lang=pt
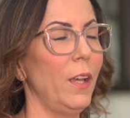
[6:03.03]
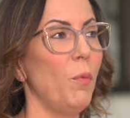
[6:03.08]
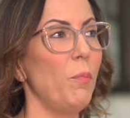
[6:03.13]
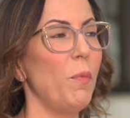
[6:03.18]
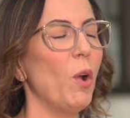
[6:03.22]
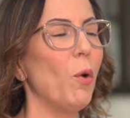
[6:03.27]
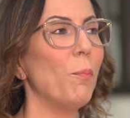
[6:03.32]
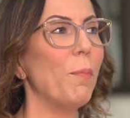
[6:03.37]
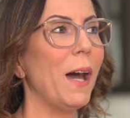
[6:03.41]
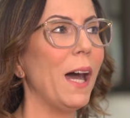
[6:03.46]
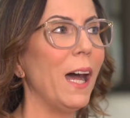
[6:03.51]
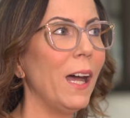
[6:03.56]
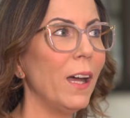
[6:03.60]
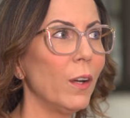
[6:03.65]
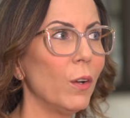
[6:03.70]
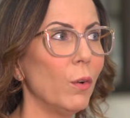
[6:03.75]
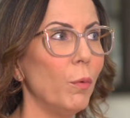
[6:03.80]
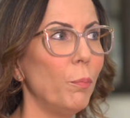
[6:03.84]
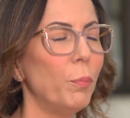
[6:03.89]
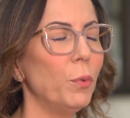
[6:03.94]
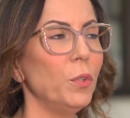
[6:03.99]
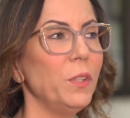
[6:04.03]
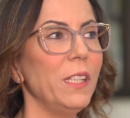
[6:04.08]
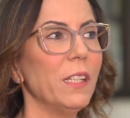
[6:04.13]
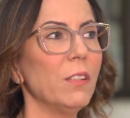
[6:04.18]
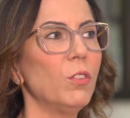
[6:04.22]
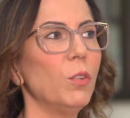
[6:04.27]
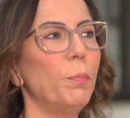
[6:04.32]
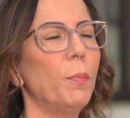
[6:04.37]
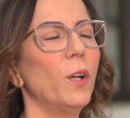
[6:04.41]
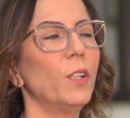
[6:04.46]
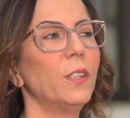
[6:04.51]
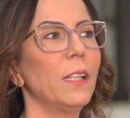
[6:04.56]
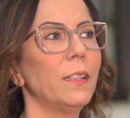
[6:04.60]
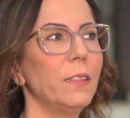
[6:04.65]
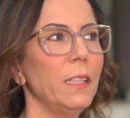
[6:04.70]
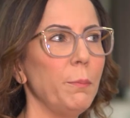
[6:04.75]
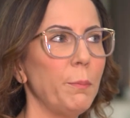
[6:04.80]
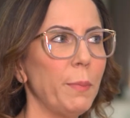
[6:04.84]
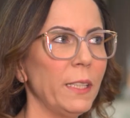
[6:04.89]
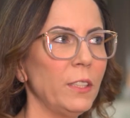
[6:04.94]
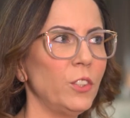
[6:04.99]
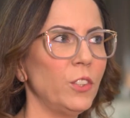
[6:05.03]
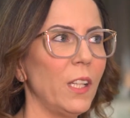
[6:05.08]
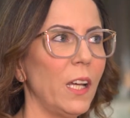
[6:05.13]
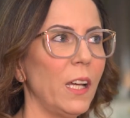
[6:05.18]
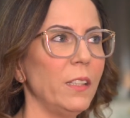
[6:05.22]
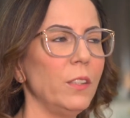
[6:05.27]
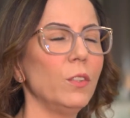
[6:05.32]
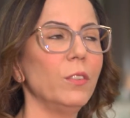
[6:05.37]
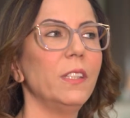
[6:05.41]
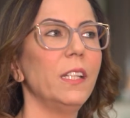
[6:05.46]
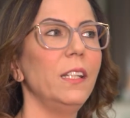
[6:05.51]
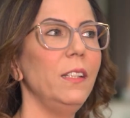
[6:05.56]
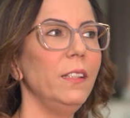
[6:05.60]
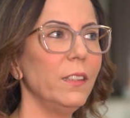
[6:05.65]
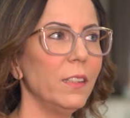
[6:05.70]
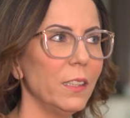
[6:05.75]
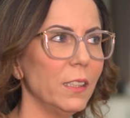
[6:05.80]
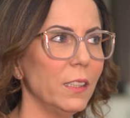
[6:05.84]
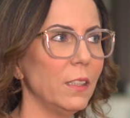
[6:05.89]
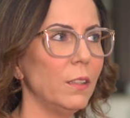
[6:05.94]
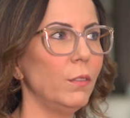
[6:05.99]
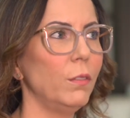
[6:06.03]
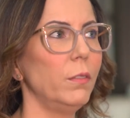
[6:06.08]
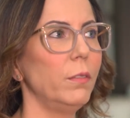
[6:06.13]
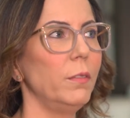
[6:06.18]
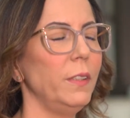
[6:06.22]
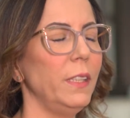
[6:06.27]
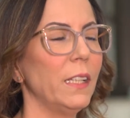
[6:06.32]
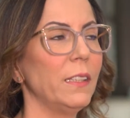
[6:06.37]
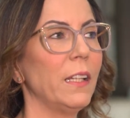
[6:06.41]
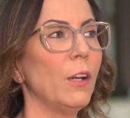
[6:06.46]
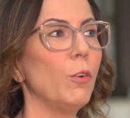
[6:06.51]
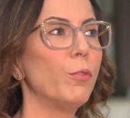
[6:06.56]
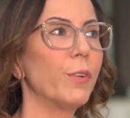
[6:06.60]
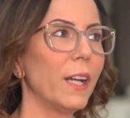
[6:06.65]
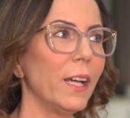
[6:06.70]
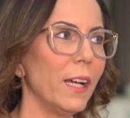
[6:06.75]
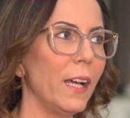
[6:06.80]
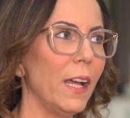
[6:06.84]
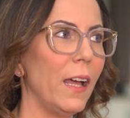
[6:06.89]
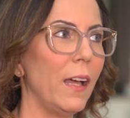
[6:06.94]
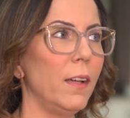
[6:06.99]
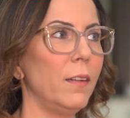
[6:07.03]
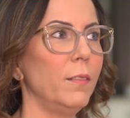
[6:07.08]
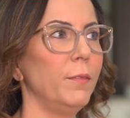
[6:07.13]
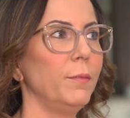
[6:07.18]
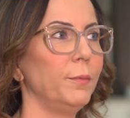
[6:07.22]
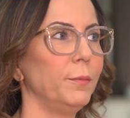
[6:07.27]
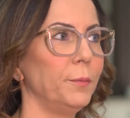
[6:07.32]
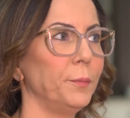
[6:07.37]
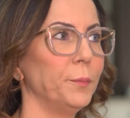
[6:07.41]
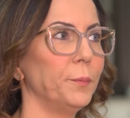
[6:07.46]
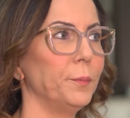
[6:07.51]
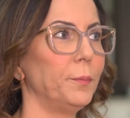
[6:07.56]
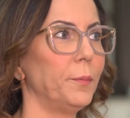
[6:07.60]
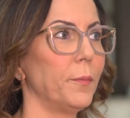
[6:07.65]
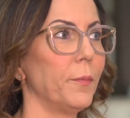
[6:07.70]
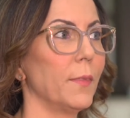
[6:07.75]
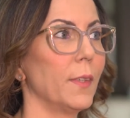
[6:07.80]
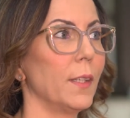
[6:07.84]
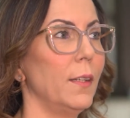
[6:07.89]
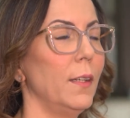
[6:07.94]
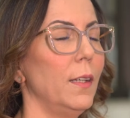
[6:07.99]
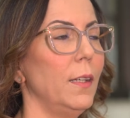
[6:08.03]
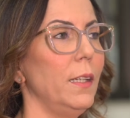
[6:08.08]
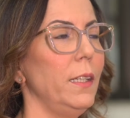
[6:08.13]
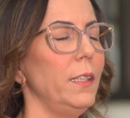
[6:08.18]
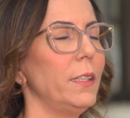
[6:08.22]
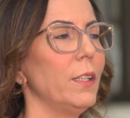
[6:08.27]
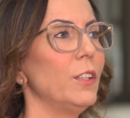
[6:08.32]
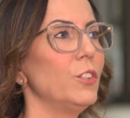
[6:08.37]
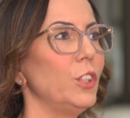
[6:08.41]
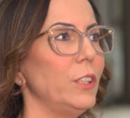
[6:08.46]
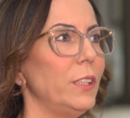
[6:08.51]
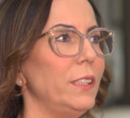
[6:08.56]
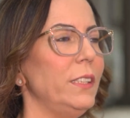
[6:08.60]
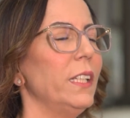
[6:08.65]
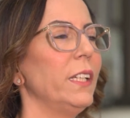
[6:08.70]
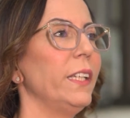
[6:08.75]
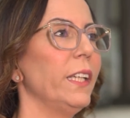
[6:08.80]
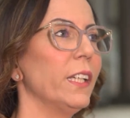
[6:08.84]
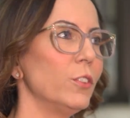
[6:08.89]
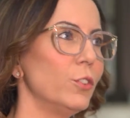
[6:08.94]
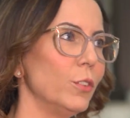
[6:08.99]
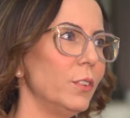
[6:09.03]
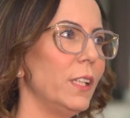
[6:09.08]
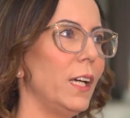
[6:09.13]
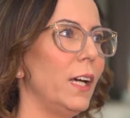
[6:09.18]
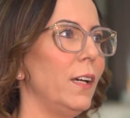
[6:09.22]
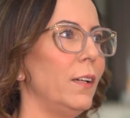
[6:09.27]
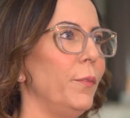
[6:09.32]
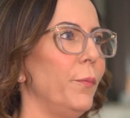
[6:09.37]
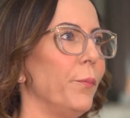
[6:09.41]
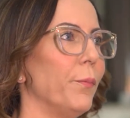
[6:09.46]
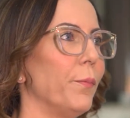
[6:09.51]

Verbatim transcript: O meu barco podia suportar a tempestade, o dele não, ia naufragar. Então a gente tinha que ajudar.